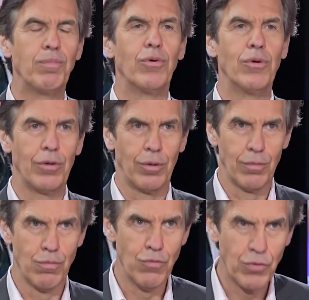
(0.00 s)
pôle
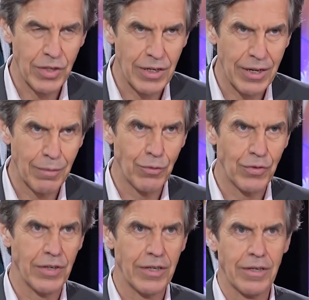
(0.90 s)
musée de la
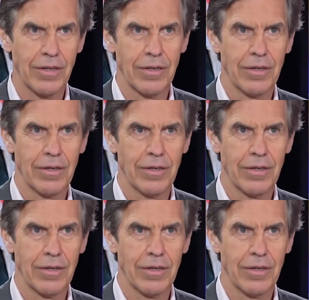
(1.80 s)
musique